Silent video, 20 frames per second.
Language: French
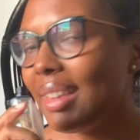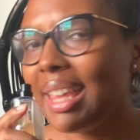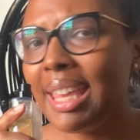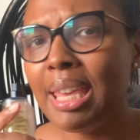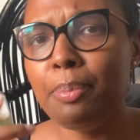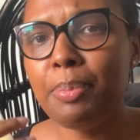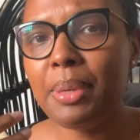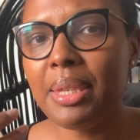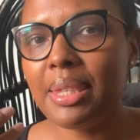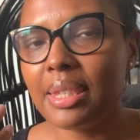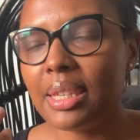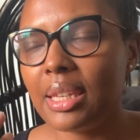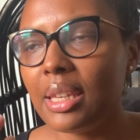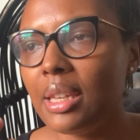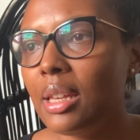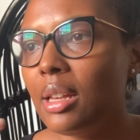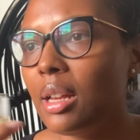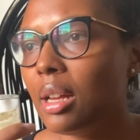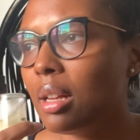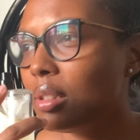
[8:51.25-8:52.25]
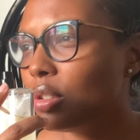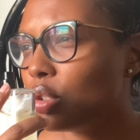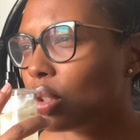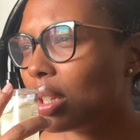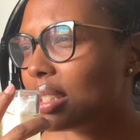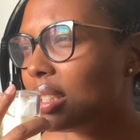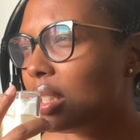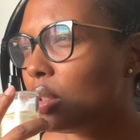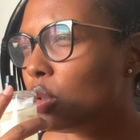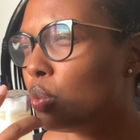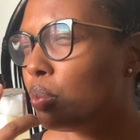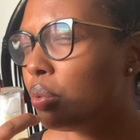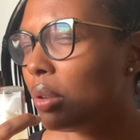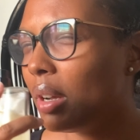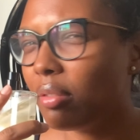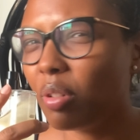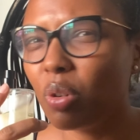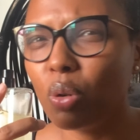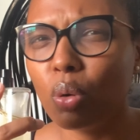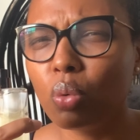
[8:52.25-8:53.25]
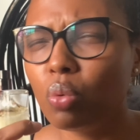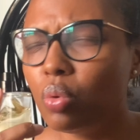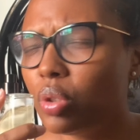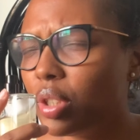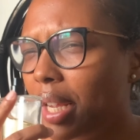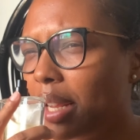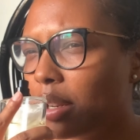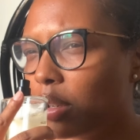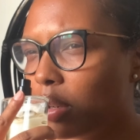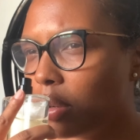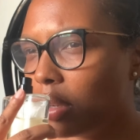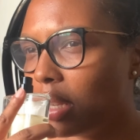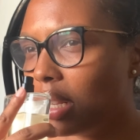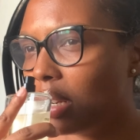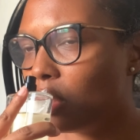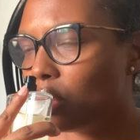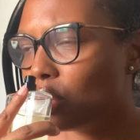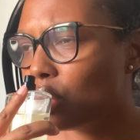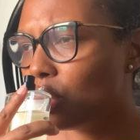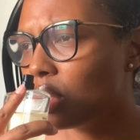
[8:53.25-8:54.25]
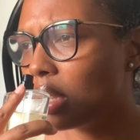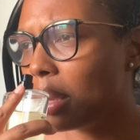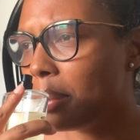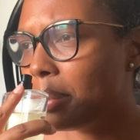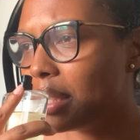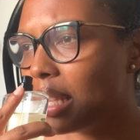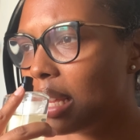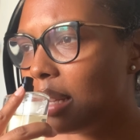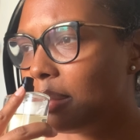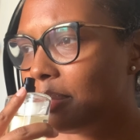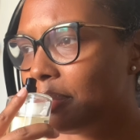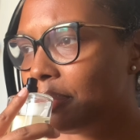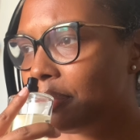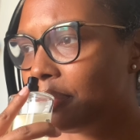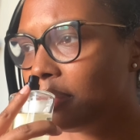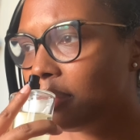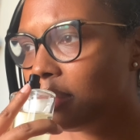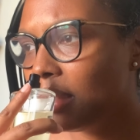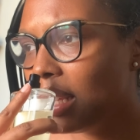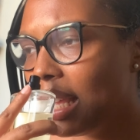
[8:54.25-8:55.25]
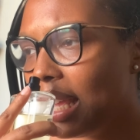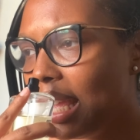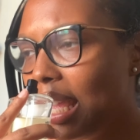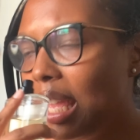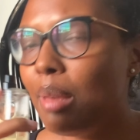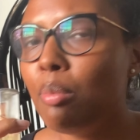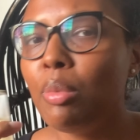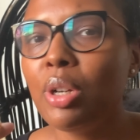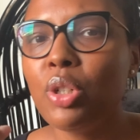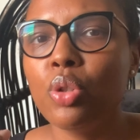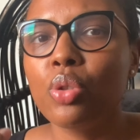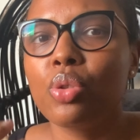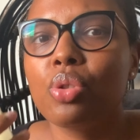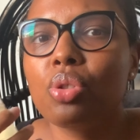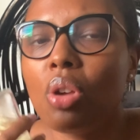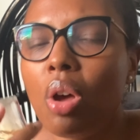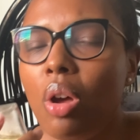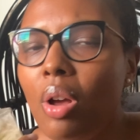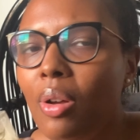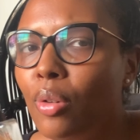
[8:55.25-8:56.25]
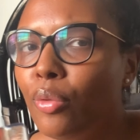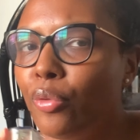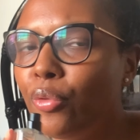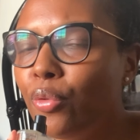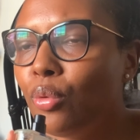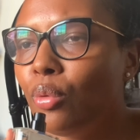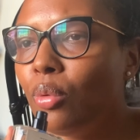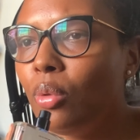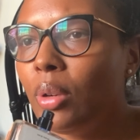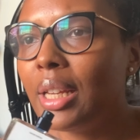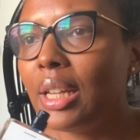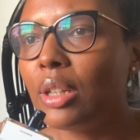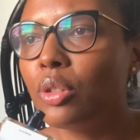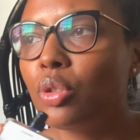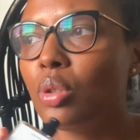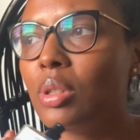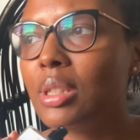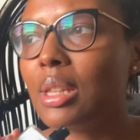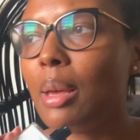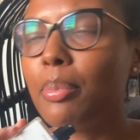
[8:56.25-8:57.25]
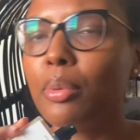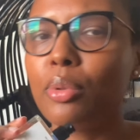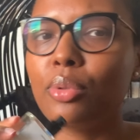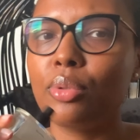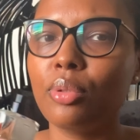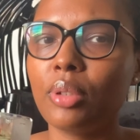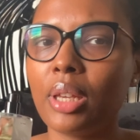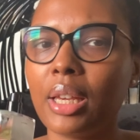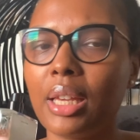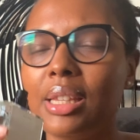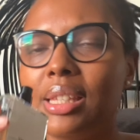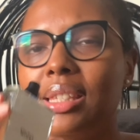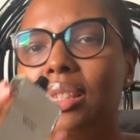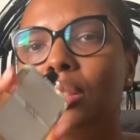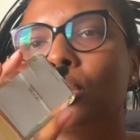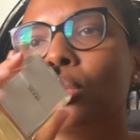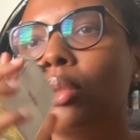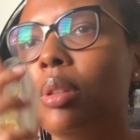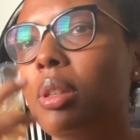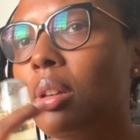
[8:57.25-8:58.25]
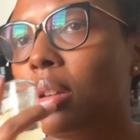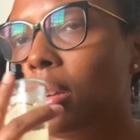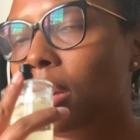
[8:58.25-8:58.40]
épicé. Je crois que c'est du poivre rouge, quelque chose comme ça. Et moi, je sens en fond quelque chose d'un peu sucré. Donc,